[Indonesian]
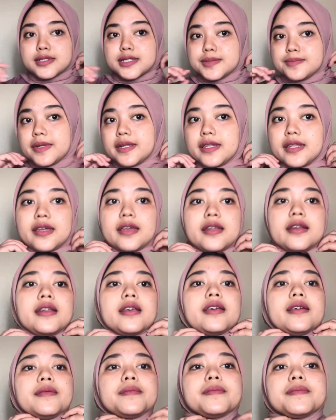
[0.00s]
seperti
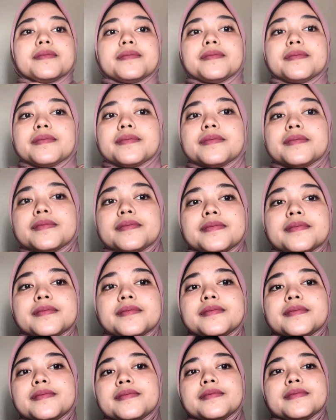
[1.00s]
ini
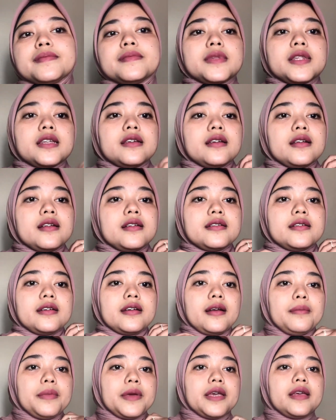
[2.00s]
tinggal
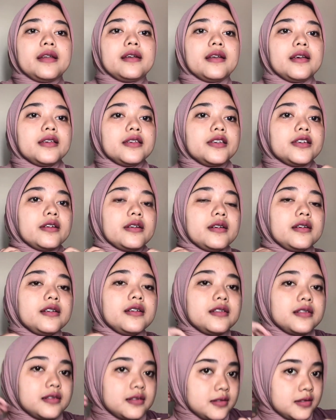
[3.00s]
dirapiin aja
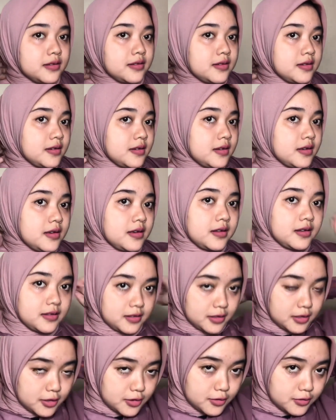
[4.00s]

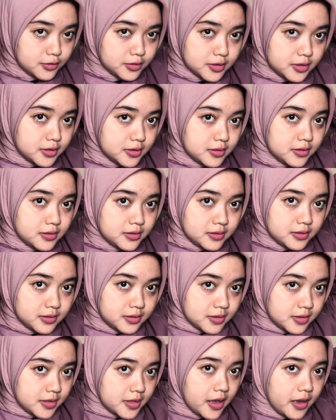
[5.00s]
terus
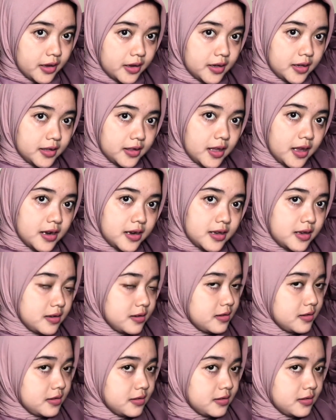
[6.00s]
yang ini tadi